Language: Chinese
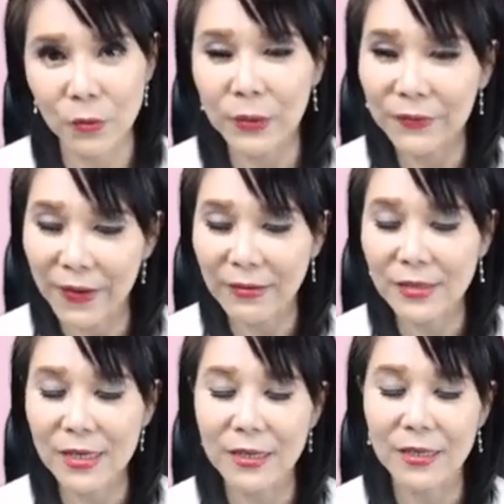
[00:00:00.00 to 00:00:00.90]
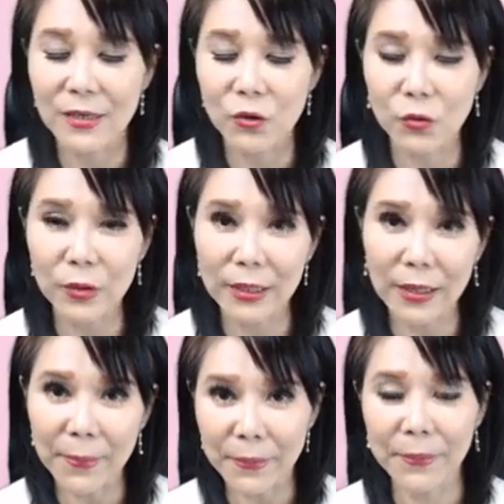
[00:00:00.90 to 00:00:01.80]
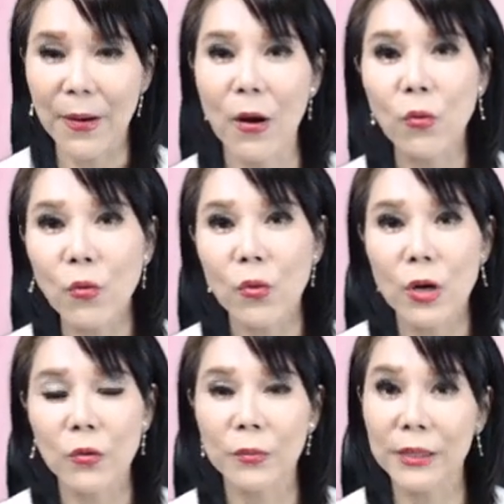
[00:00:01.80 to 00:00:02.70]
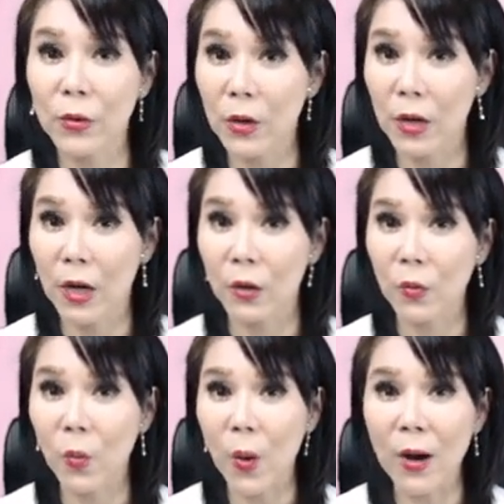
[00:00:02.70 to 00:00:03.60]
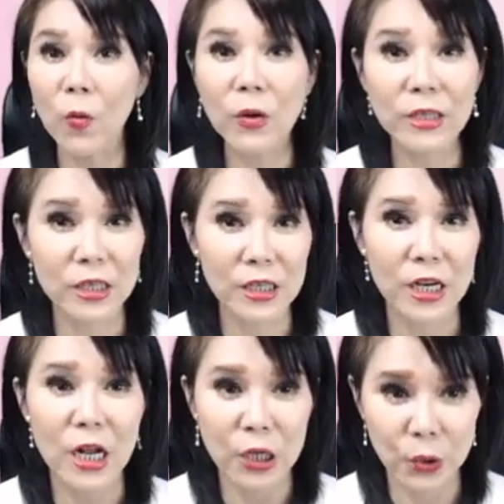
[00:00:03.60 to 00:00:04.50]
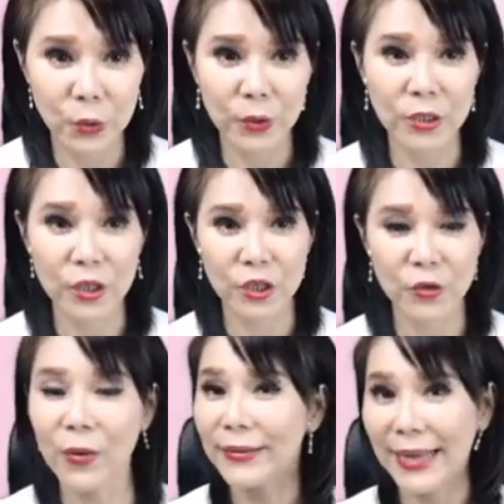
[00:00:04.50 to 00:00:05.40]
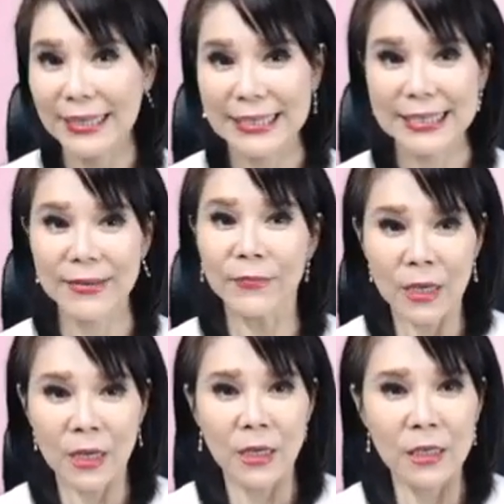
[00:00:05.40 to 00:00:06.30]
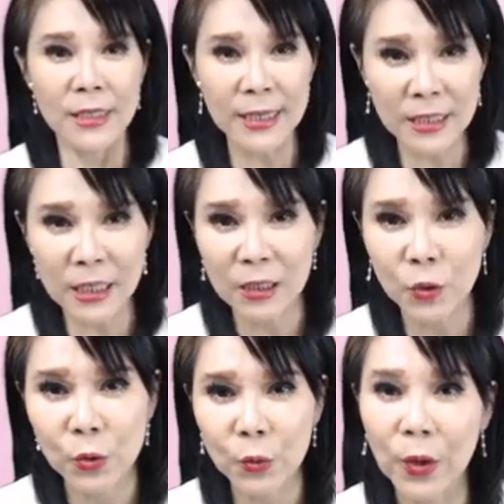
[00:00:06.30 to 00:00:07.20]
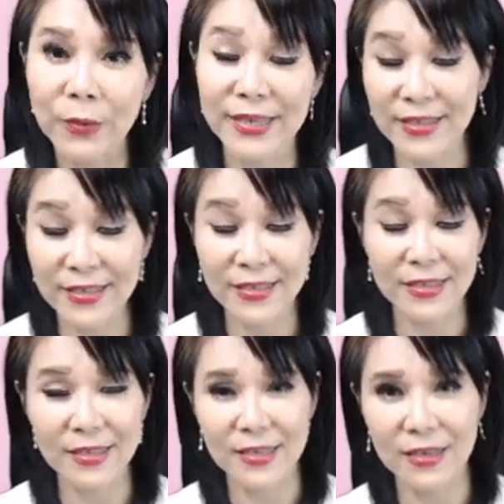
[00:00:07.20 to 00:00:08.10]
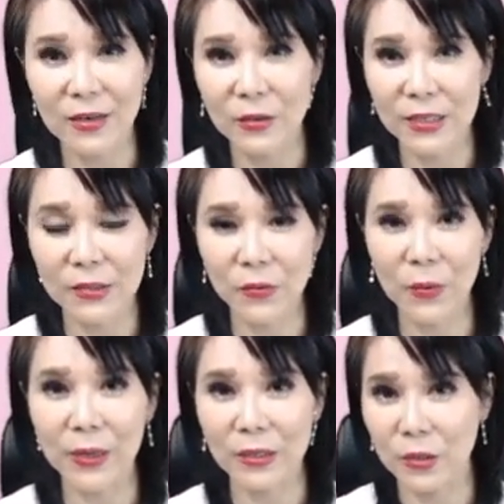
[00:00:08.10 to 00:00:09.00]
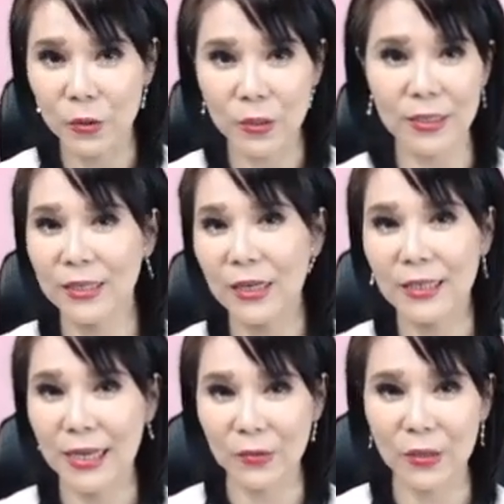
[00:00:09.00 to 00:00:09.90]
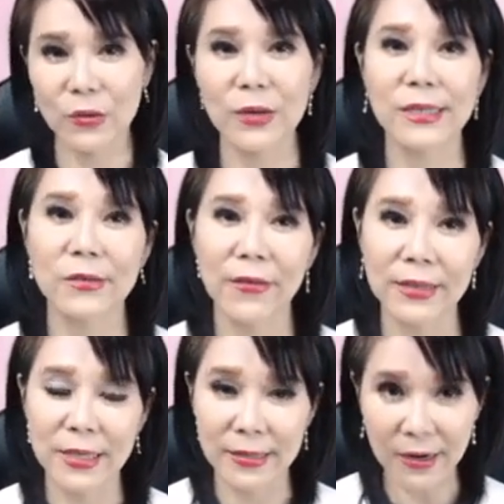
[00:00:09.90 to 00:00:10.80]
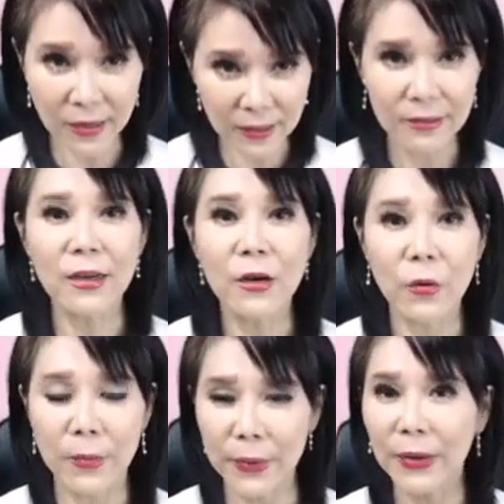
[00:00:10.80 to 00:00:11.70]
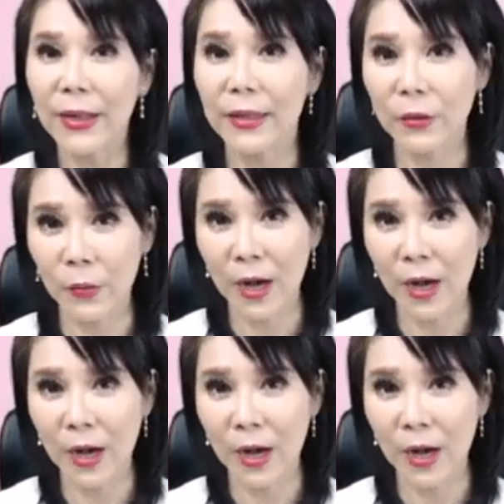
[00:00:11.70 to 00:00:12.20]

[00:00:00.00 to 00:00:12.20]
所谓的防线，除了要保护我们的呃股王或者是全职之王台积电，在这个区块，我相信今天哦，这薇薇老师觉得一定要加端出来私房菜，当然会包含了有